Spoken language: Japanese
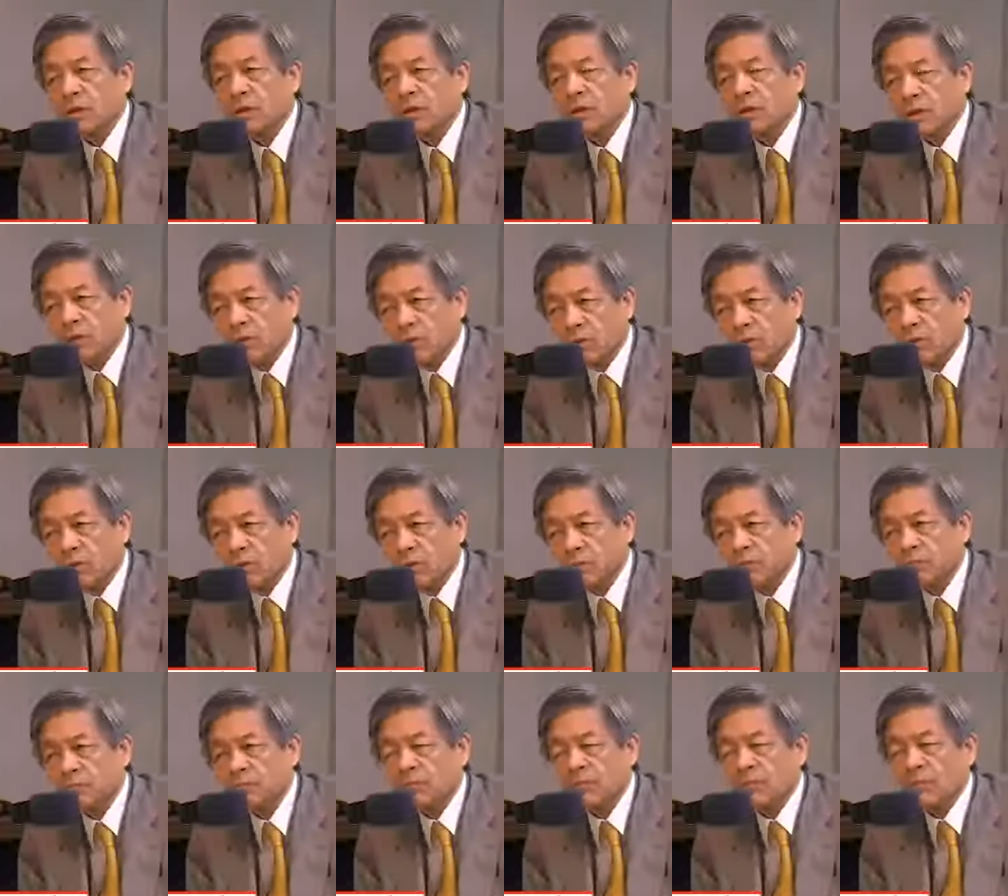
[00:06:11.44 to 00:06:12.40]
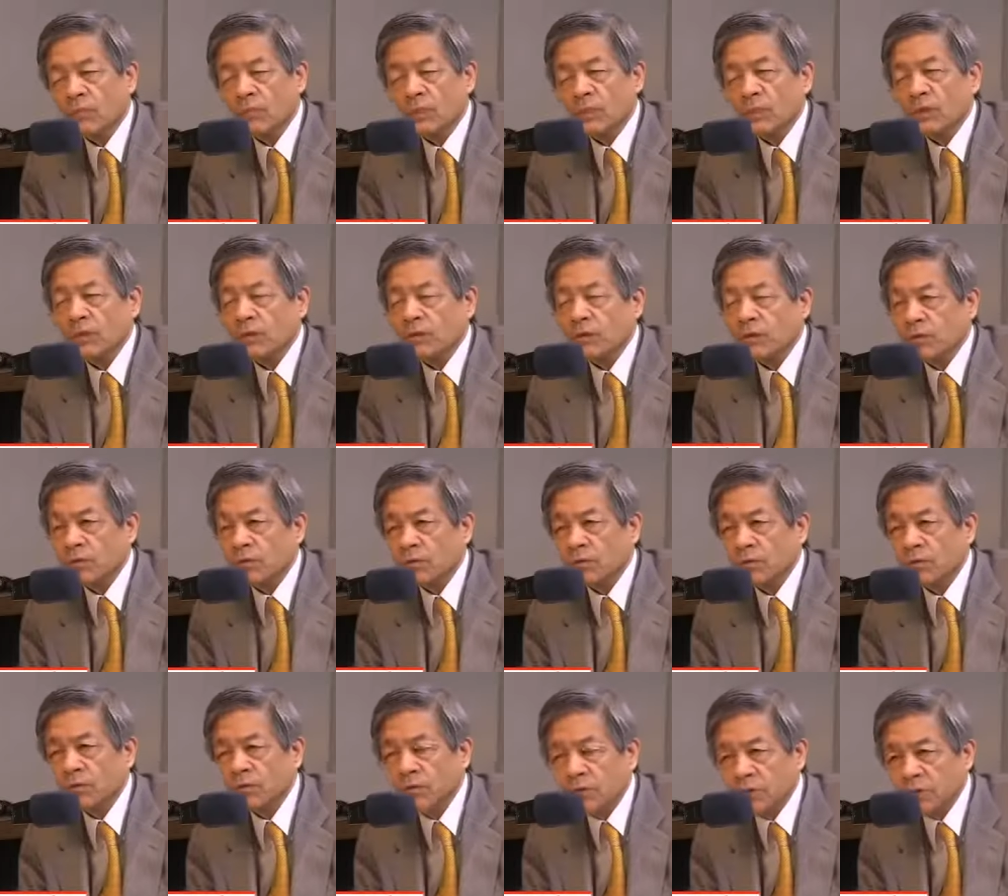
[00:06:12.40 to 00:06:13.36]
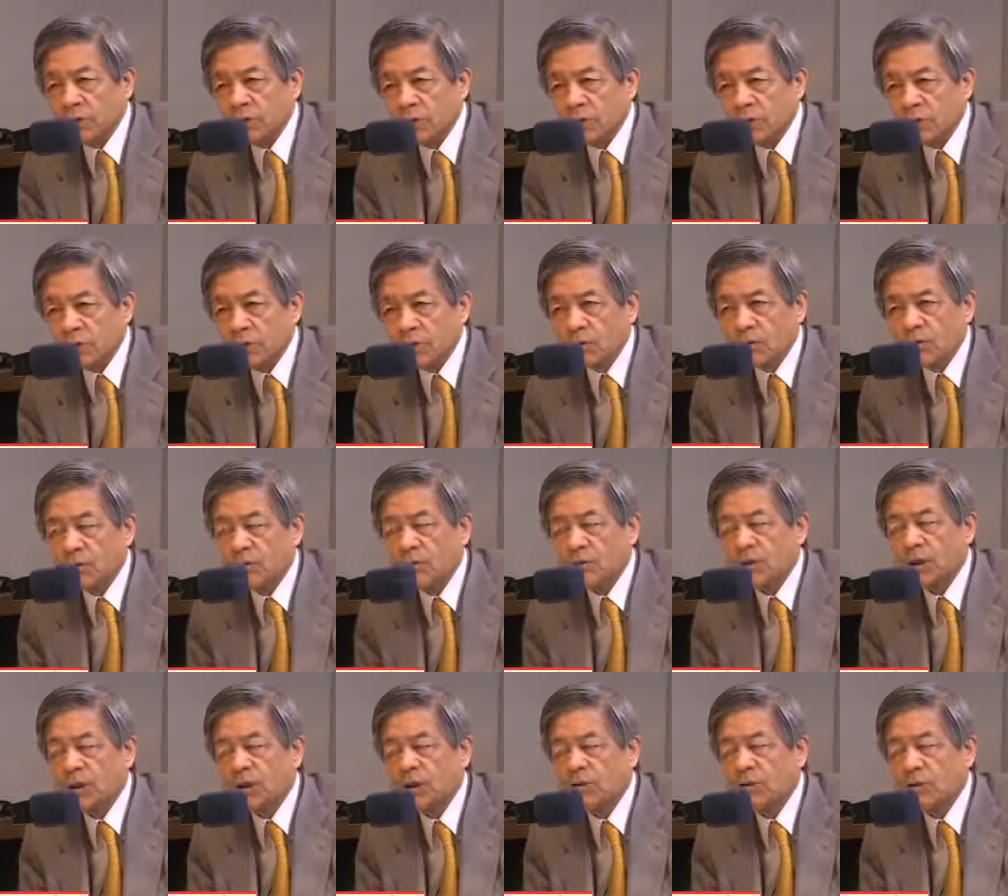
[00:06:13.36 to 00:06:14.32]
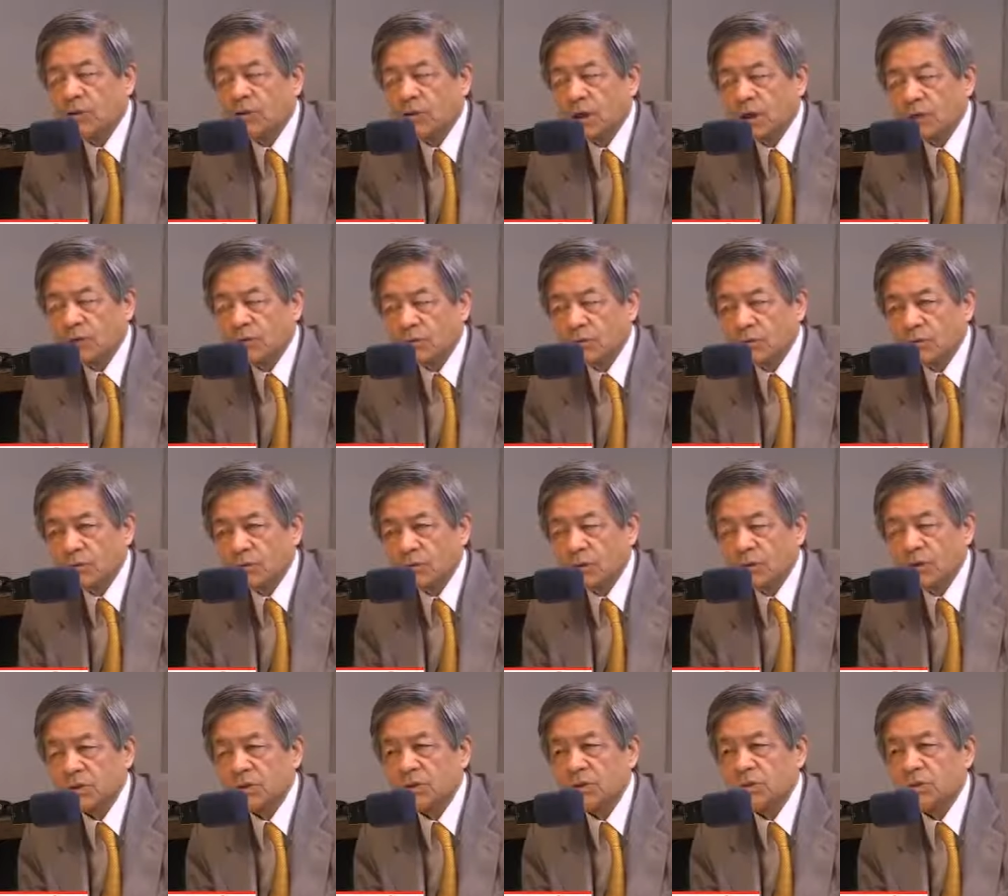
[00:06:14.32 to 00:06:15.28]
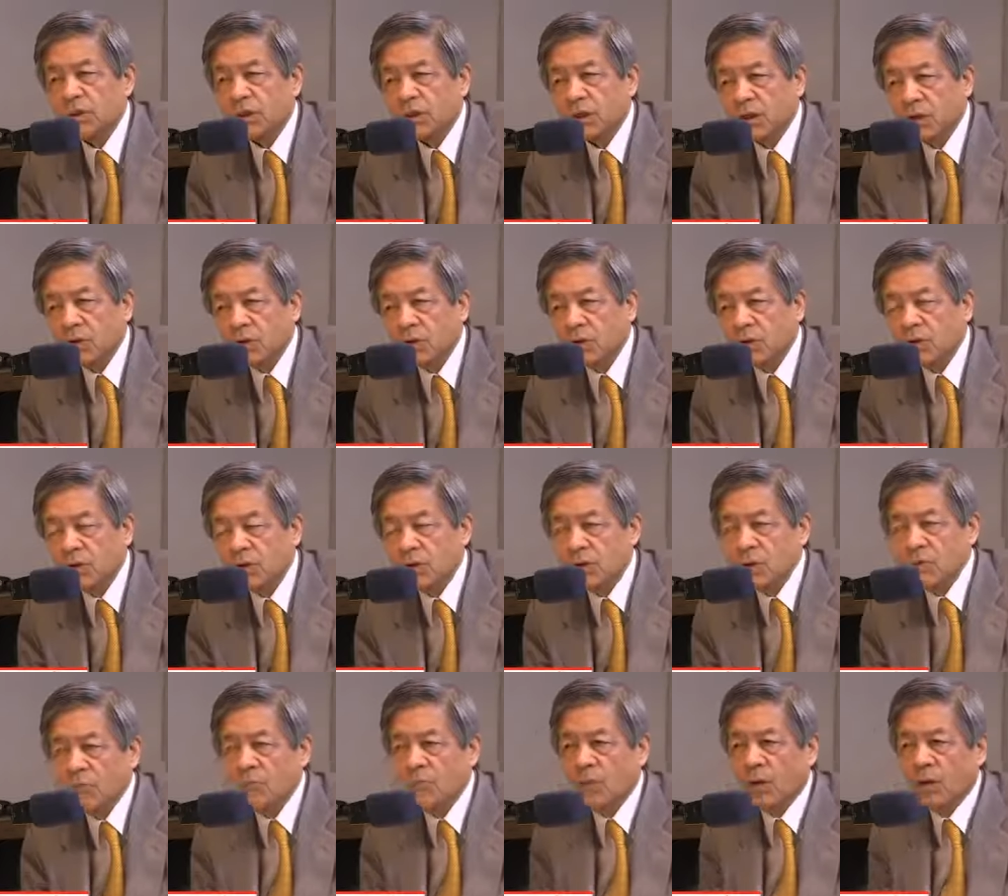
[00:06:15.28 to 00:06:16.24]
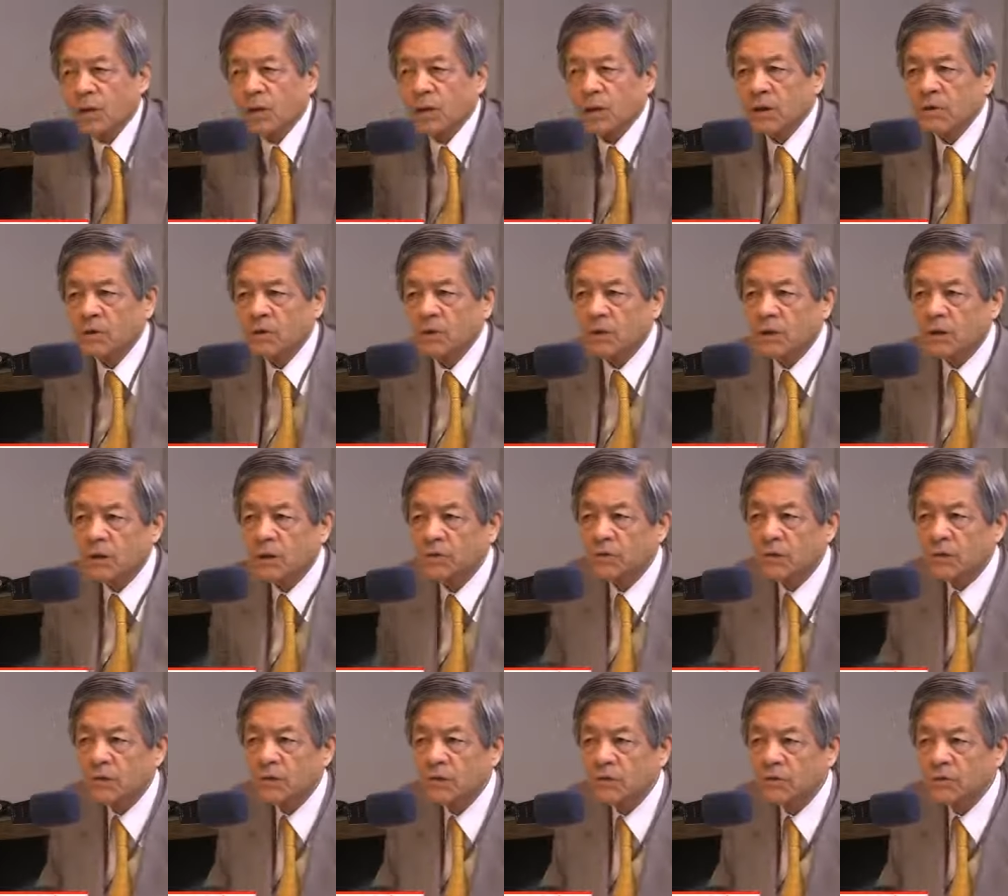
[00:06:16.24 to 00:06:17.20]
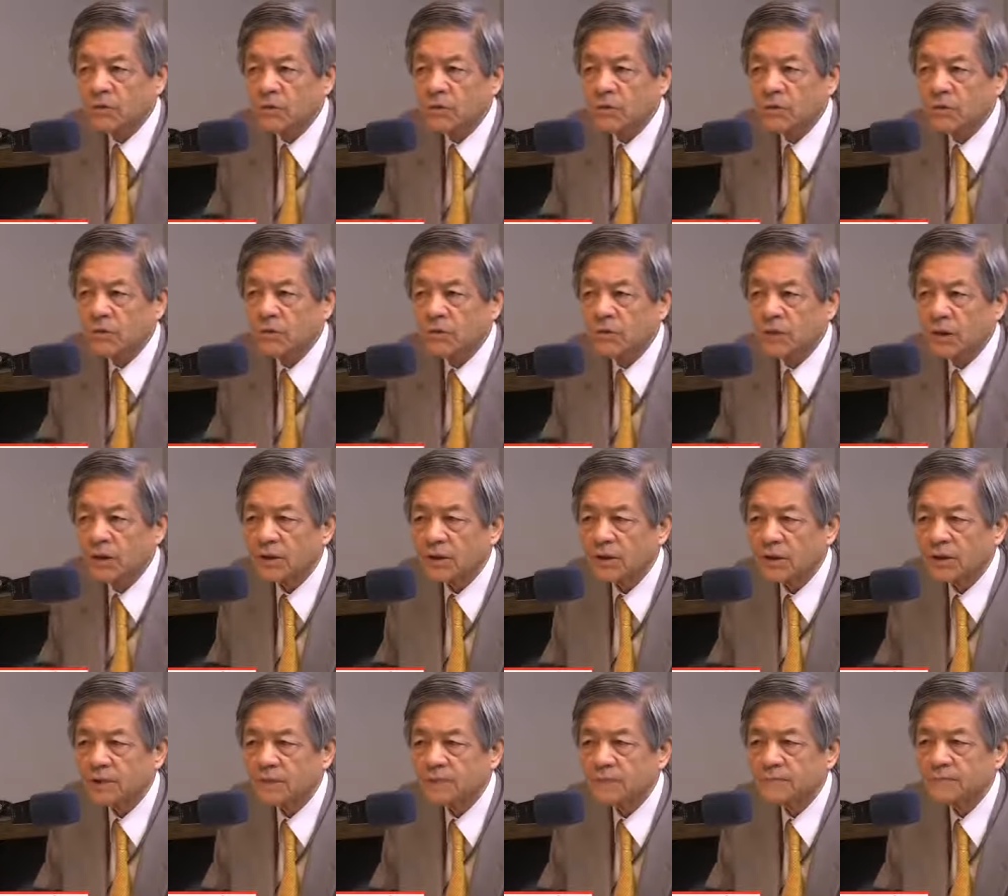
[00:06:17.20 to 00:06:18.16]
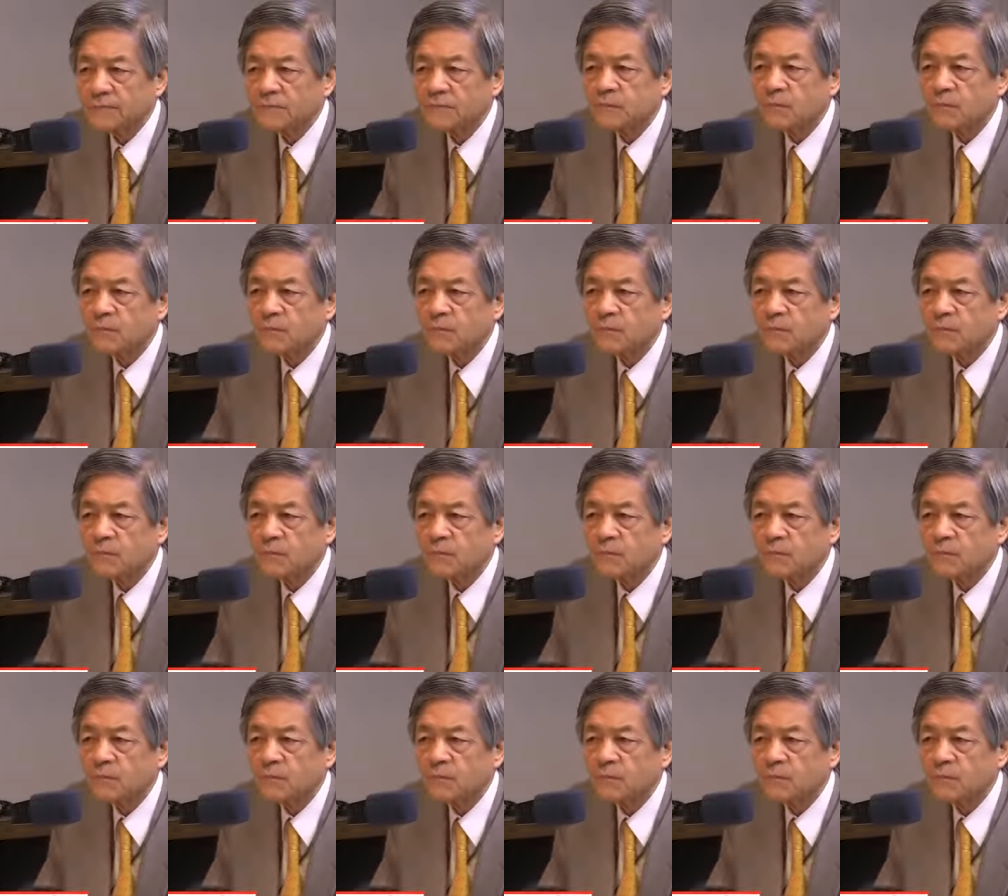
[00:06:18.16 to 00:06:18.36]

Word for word: だけど、うん、それは侵略国対侵略国の戦争だけど負けるに決まってる戦争だったと。